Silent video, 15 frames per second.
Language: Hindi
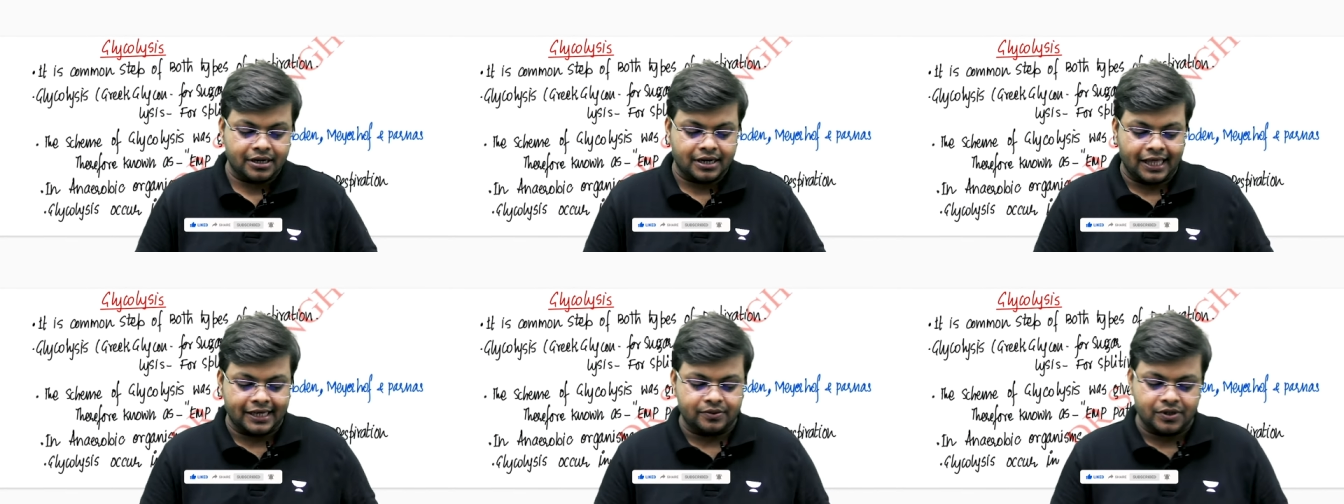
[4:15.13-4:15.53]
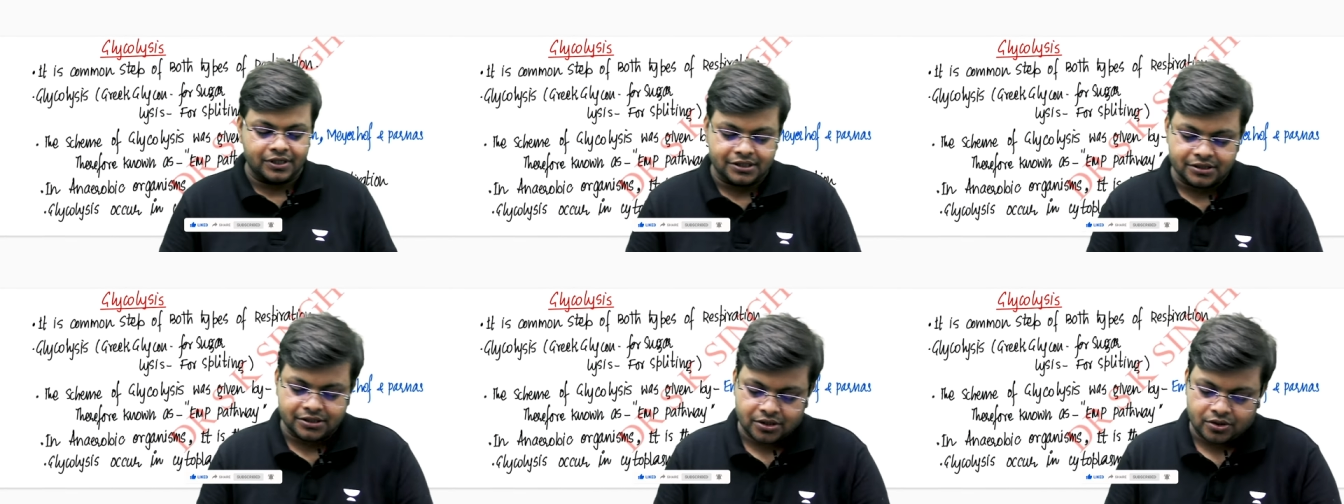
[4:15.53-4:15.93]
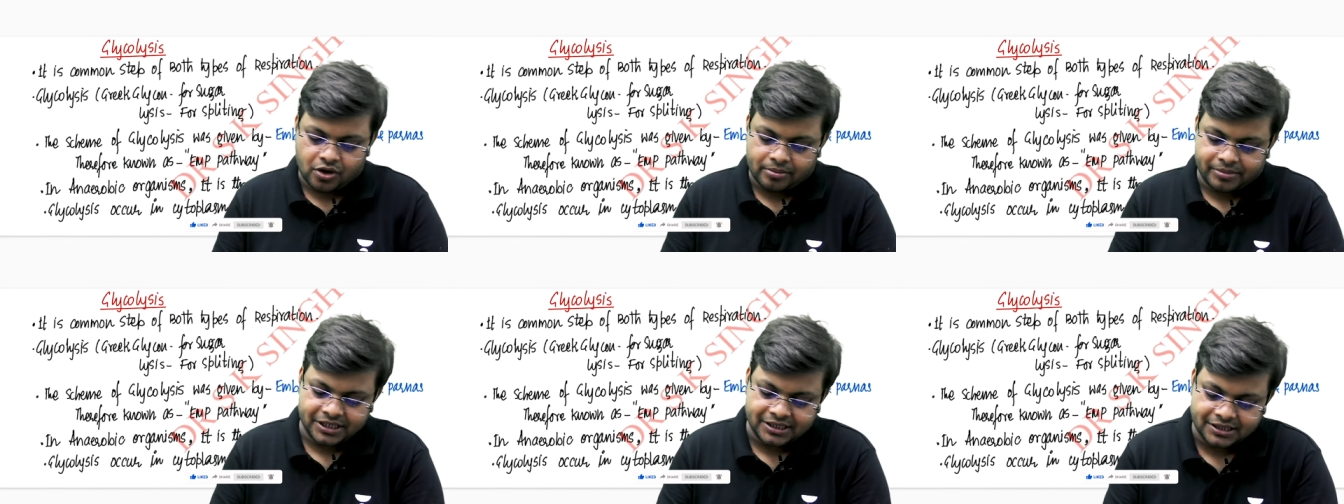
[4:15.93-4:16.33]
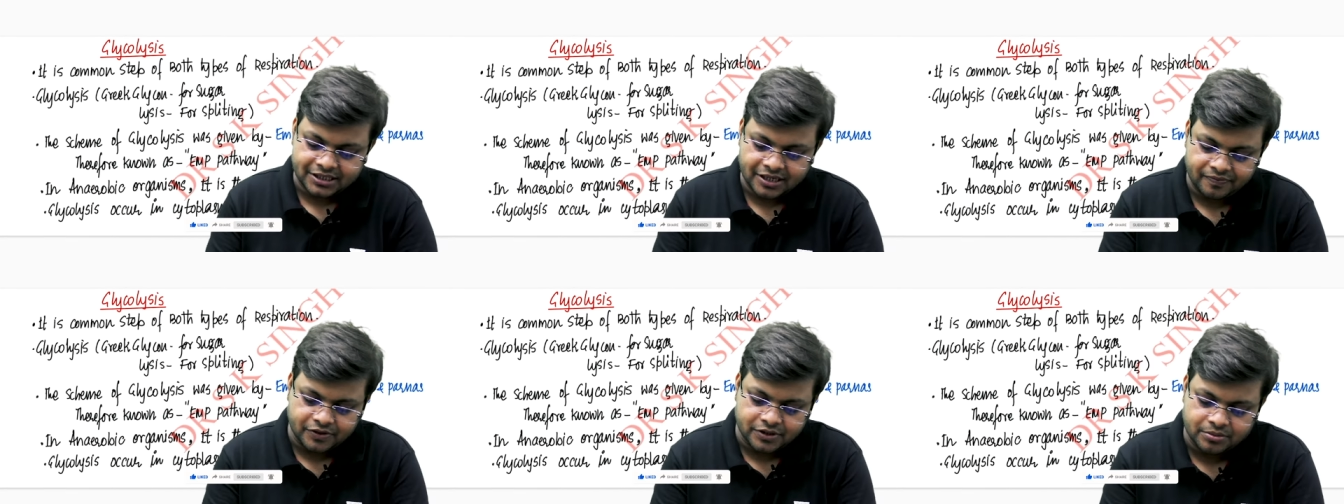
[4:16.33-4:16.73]
Glycolysis is a common
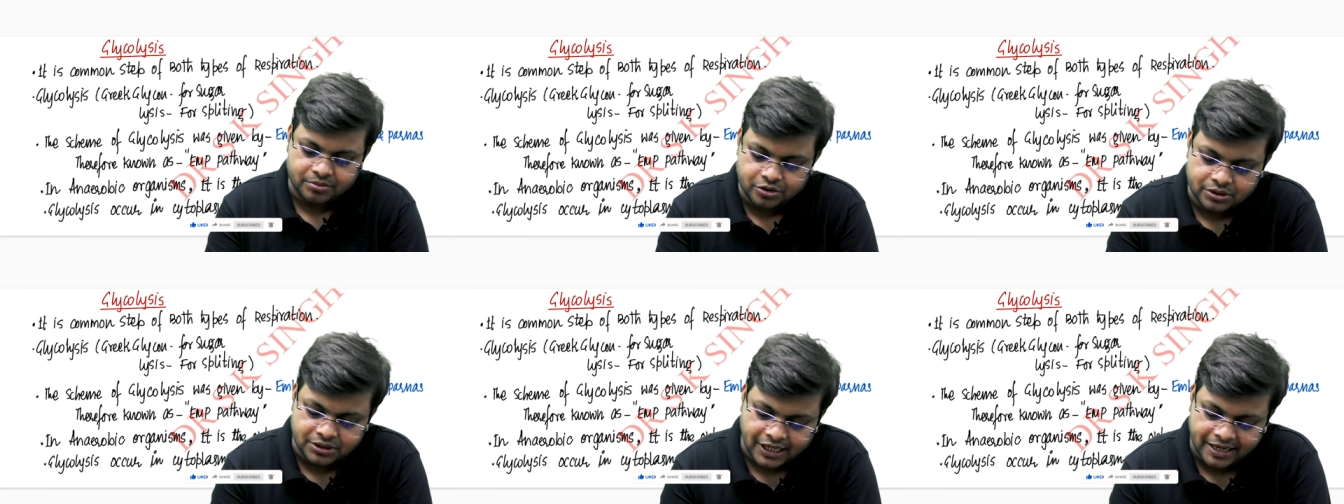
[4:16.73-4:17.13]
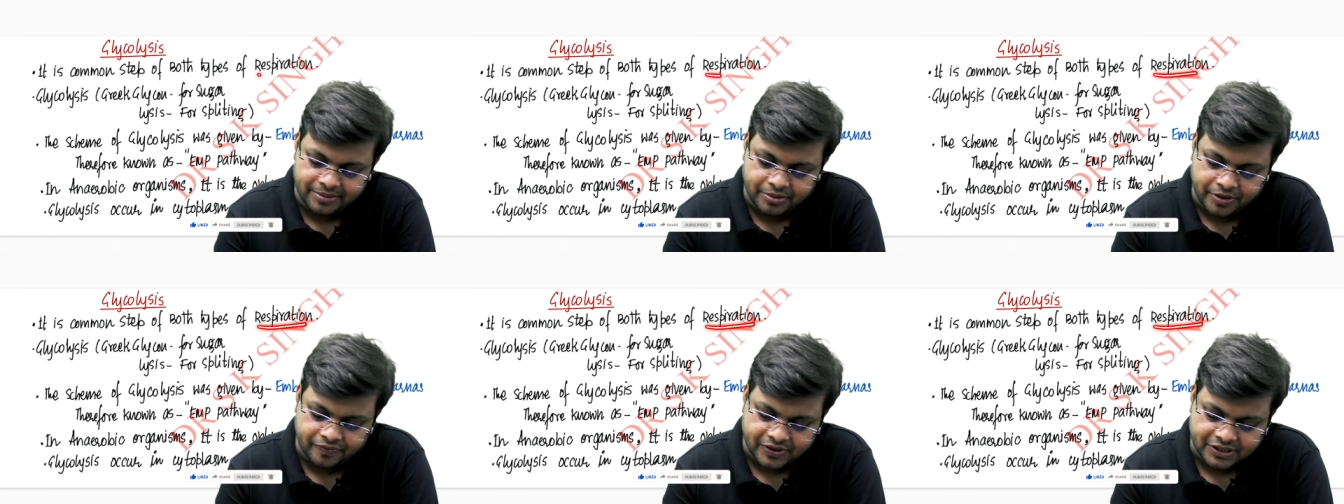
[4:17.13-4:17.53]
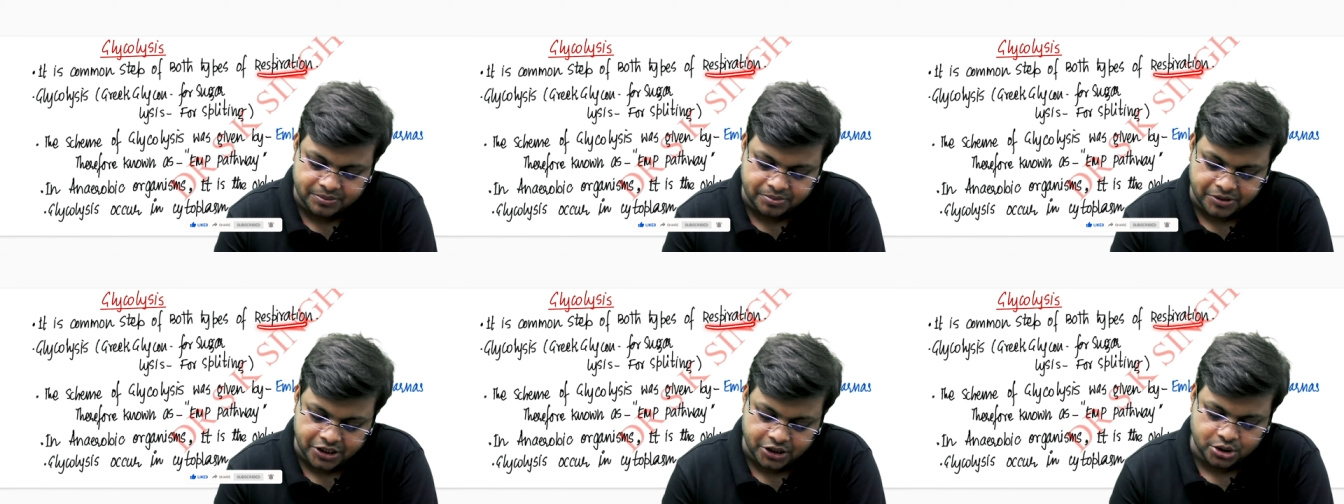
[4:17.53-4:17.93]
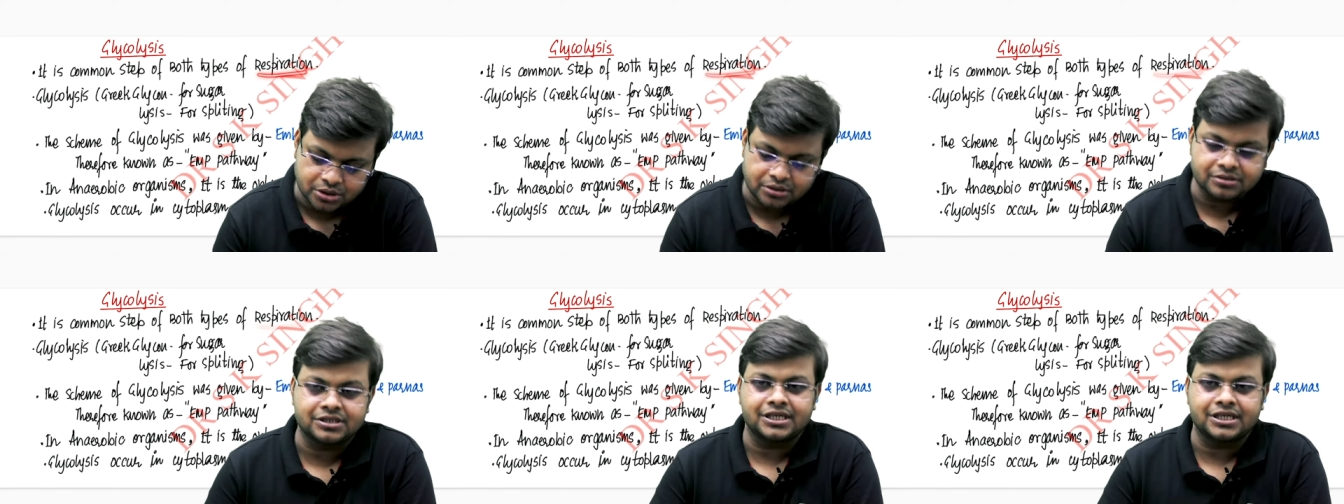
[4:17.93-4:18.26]
step for the both type of respiration